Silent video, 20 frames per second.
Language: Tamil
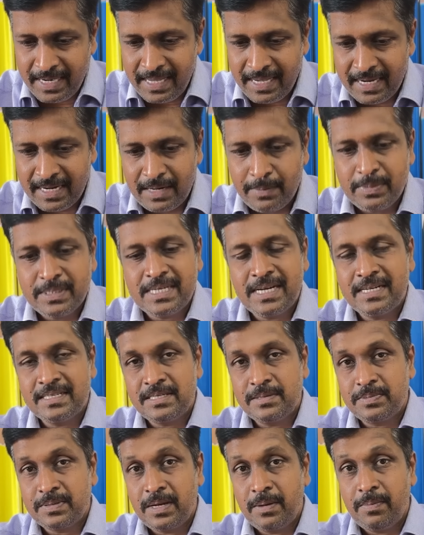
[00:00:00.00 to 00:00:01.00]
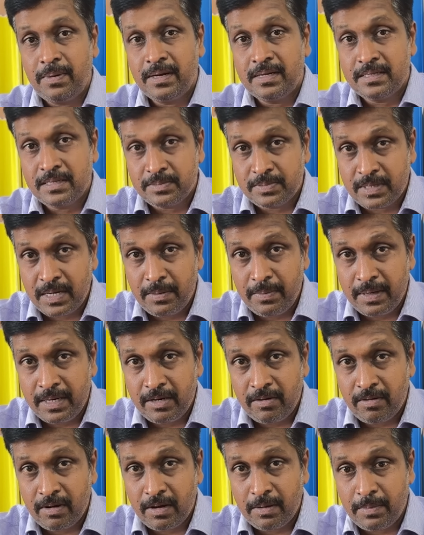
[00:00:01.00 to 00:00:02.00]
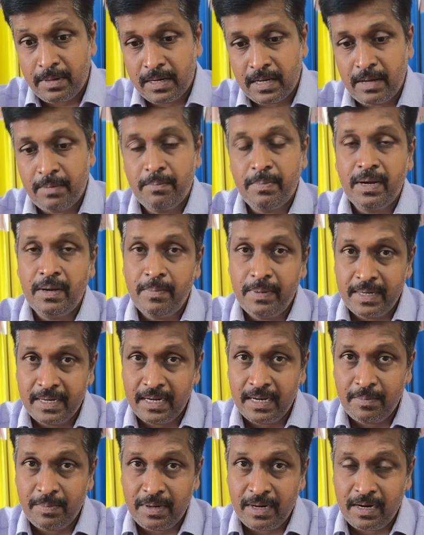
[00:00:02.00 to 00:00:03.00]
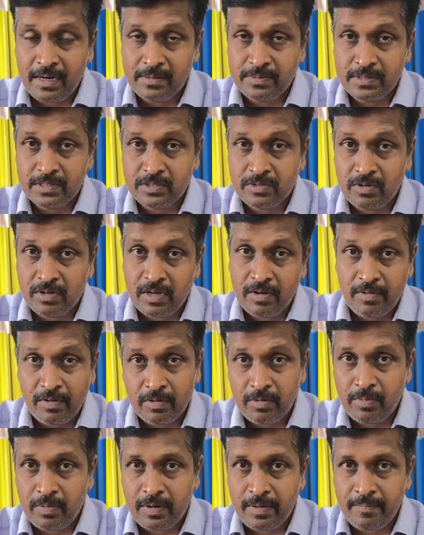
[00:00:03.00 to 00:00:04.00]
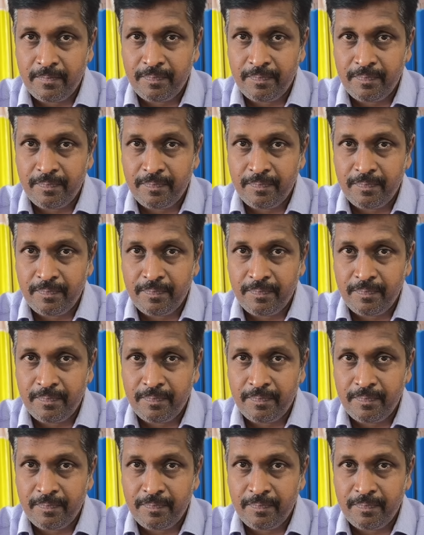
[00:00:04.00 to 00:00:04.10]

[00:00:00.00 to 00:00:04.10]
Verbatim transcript: நீங்கள் நம்ம சேனல் சப்ஸ்கிரைப் பண்ணலாம் சப்ஸ்கிரைப் பண்ணிவிட்டு வாங்க மறக்காம பெல் பட்டன் கிளிக் நான் ஆப்ஷன்ஸ் கொடுங்க வீடியோக்குள்ள போகலாம்